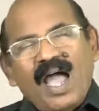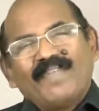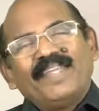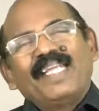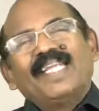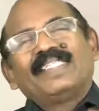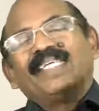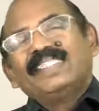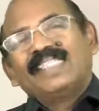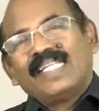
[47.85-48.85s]
அவரே
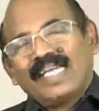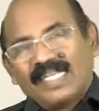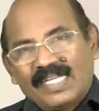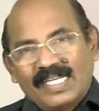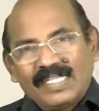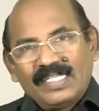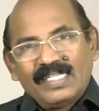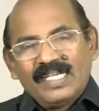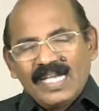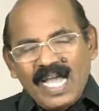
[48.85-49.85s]
டென்ஷனாக இருக்கிறாரு
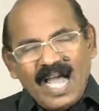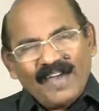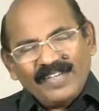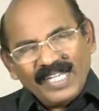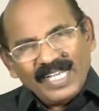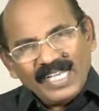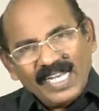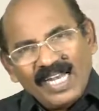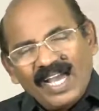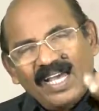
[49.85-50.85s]
அவரே
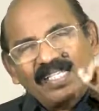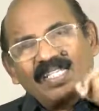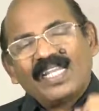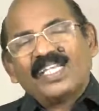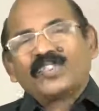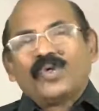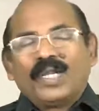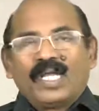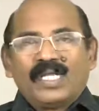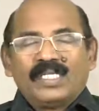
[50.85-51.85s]
இல்லாததெல்லாம்
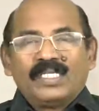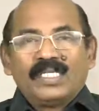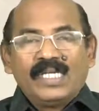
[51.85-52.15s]
சொல்கிறாரு